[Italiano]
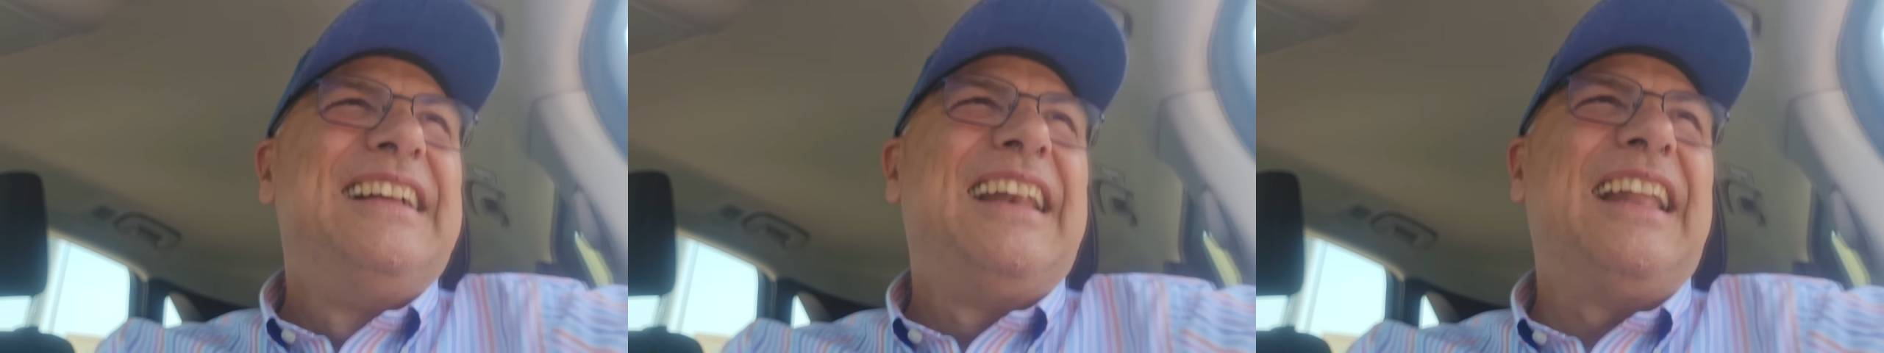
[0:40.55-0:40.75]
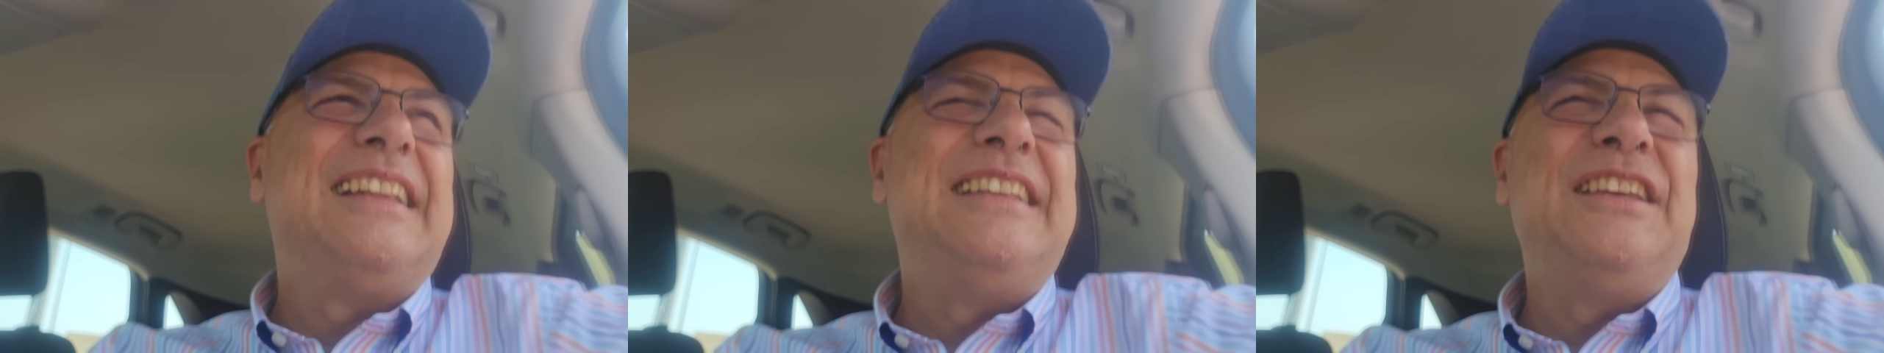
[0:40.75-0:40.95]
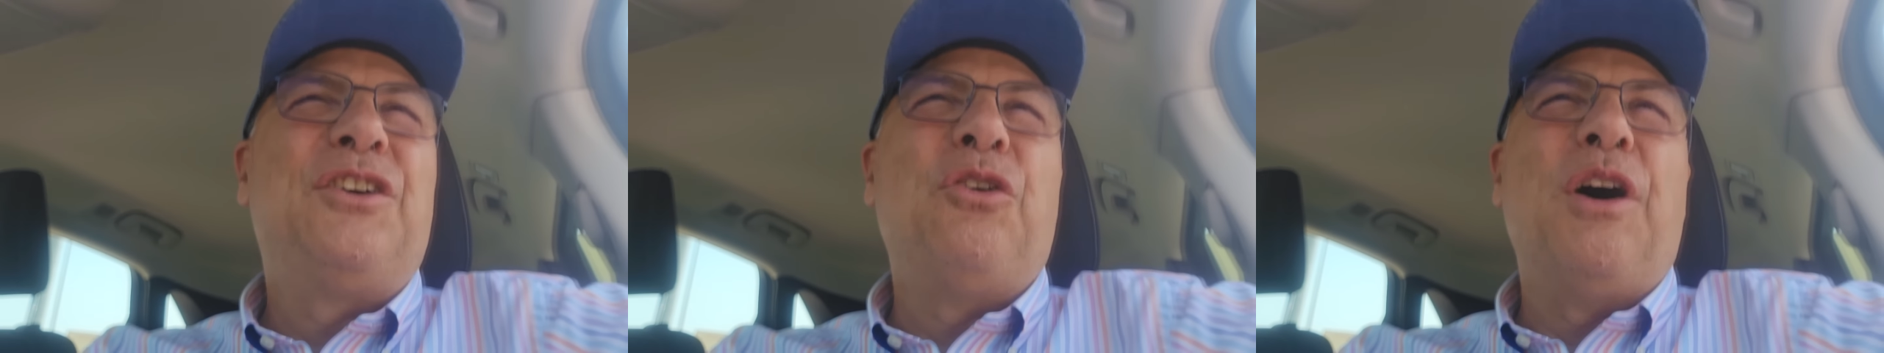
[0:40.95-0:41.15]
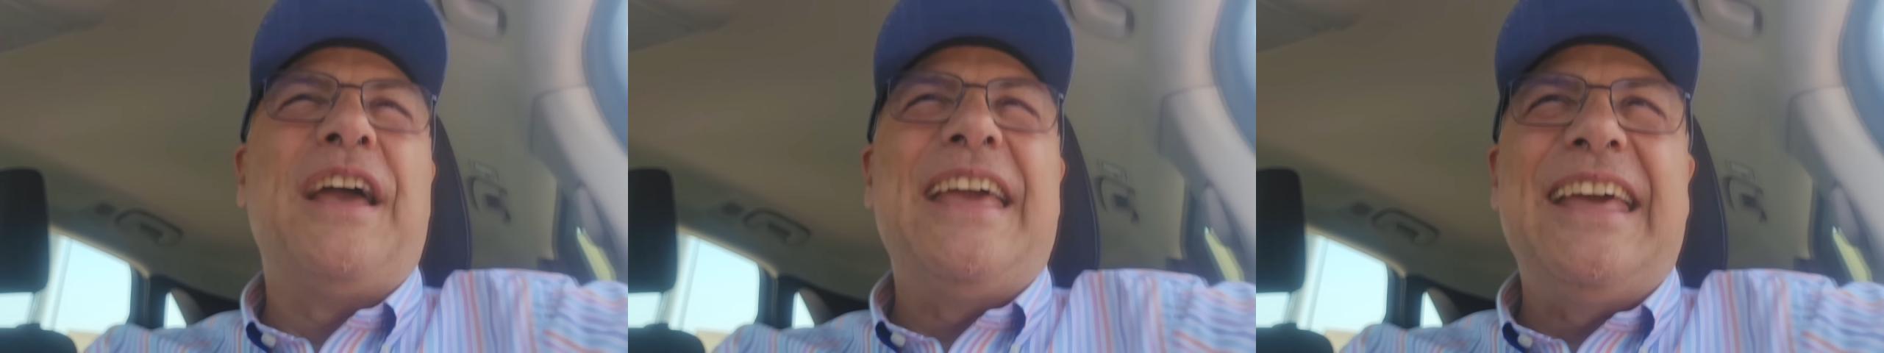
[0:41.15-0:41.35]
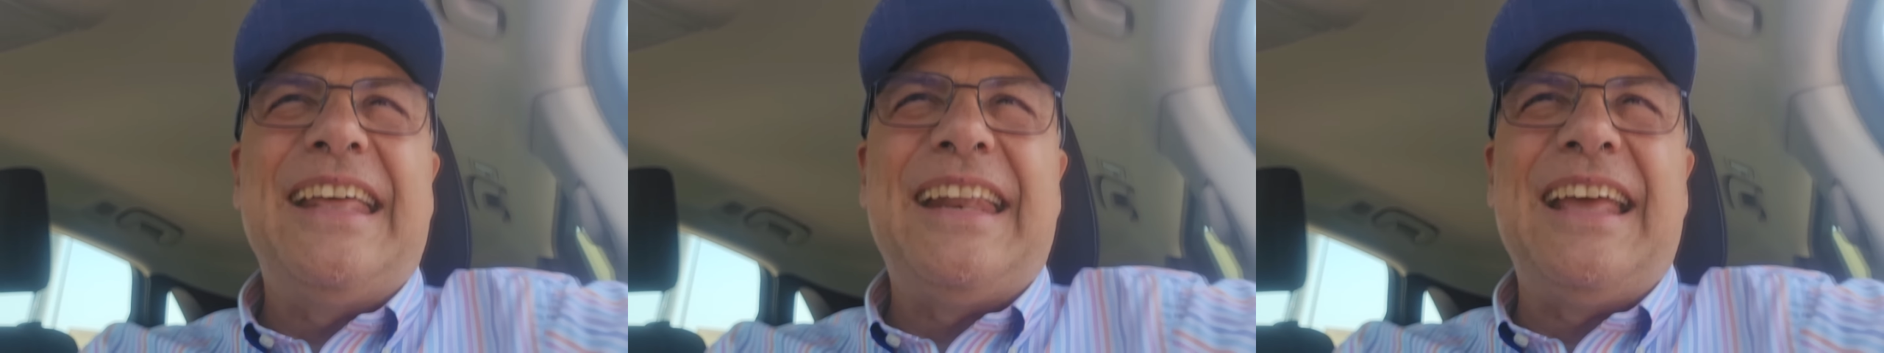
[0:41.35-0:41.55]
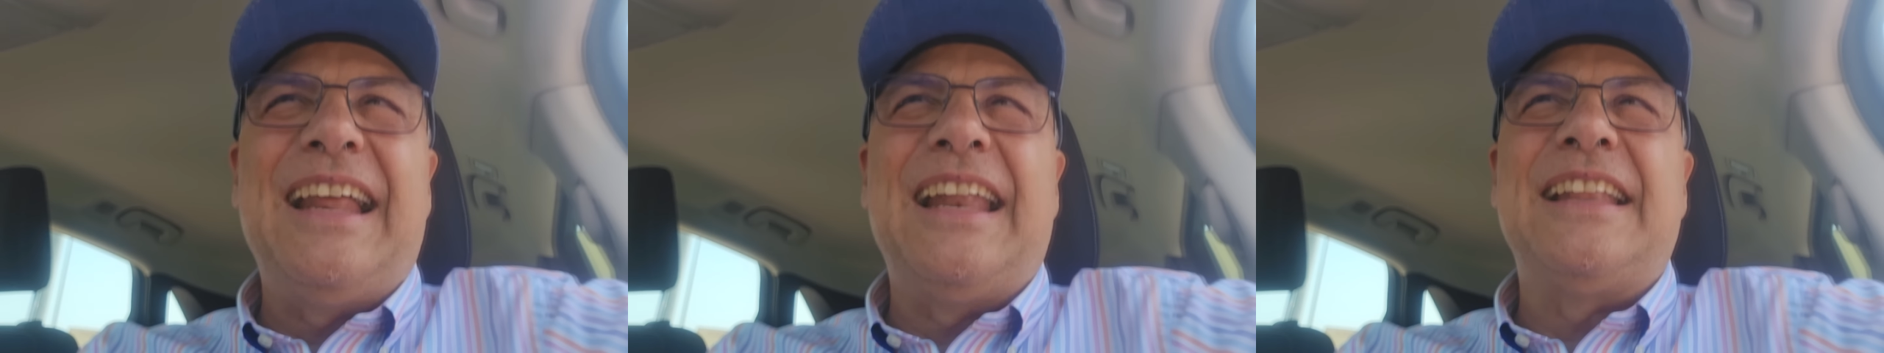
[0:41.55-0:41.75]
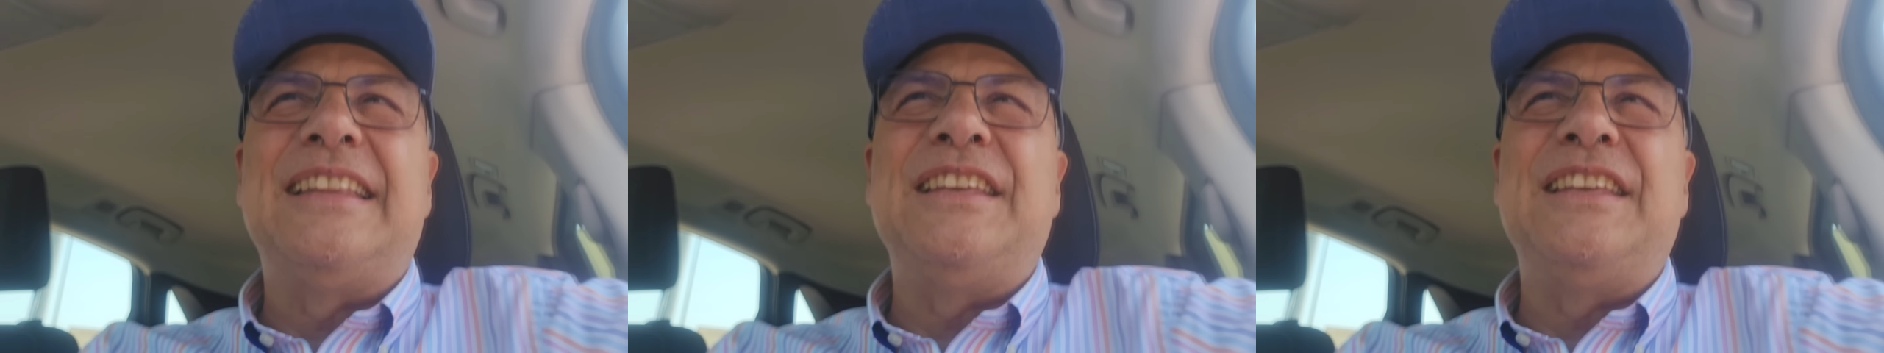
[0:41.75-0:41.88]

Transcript: la dico, aerea, la